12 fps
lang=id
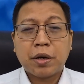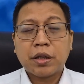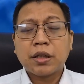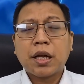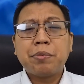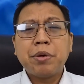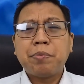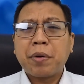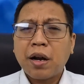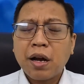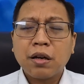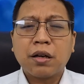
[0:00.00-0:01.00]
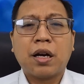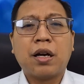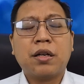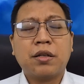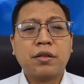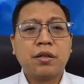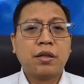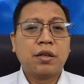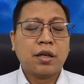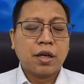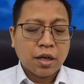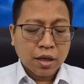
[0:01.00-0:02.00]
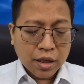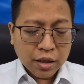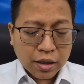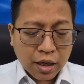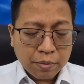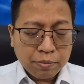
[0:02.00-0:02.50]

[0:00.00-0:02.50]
tetapi pernahkah kita